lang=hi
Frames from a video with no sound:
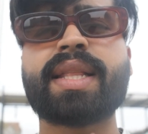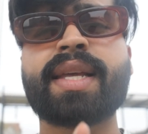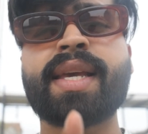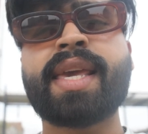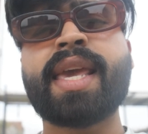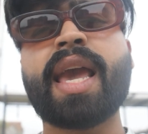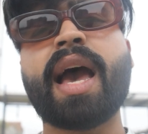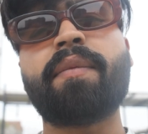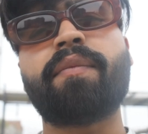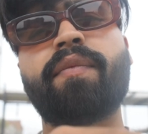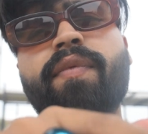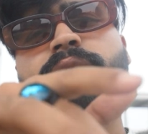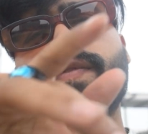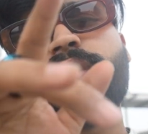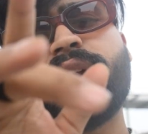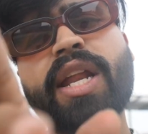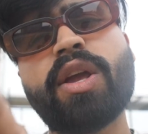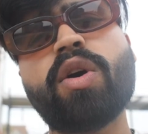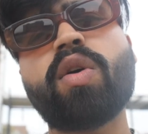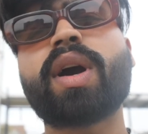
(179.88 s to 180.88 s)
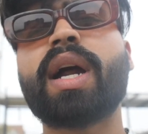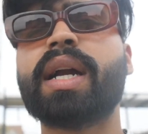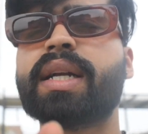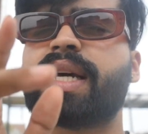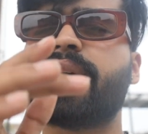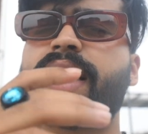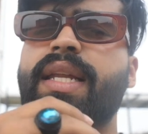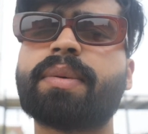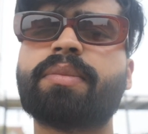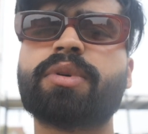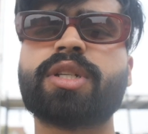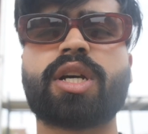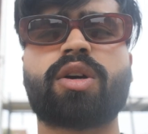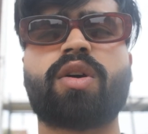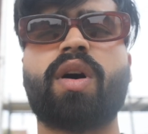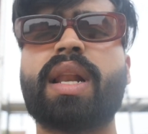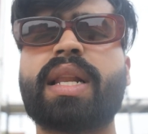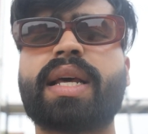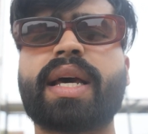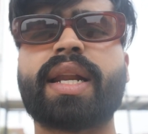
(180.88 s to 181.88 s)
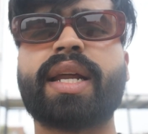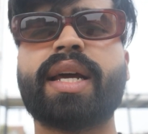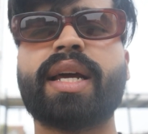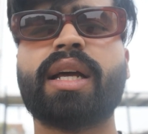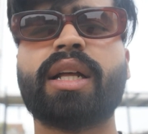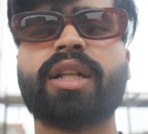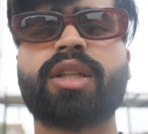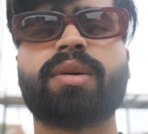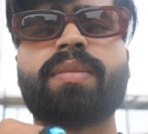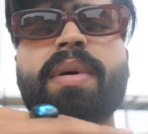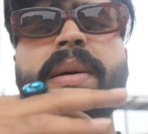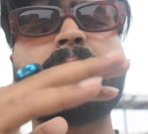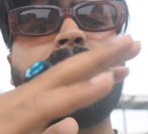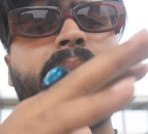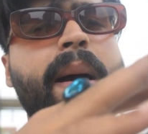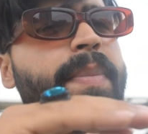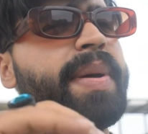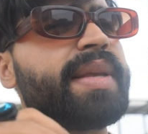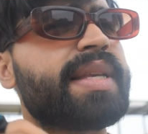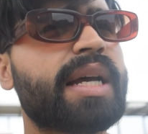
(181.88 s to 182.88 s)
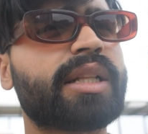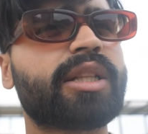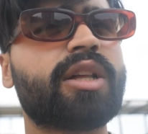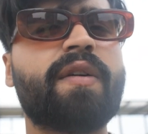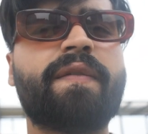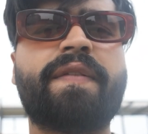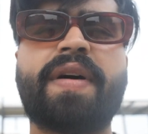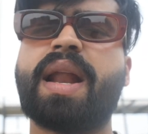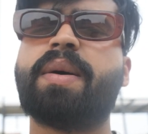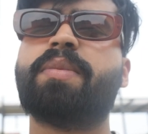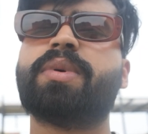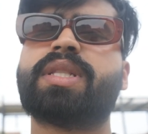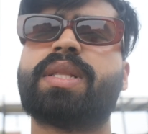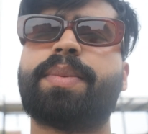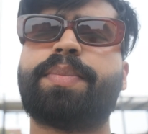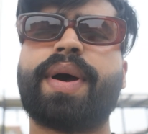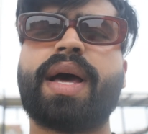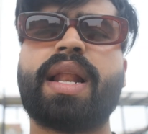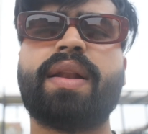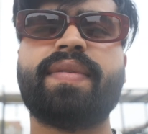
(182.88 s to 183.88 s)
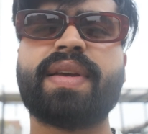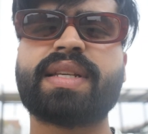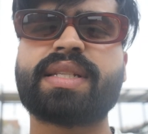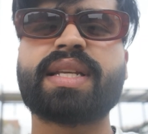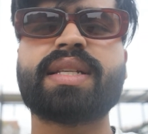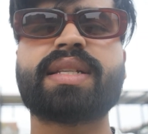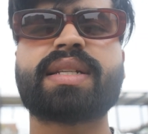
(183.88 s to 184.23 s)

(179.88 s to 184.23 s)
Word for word: था कि आप वीडियो कट करके मुझे कॉल करें तो मैं माफ़ी चाहता हूँ फ़रा मुस्तफ़ा अलवी से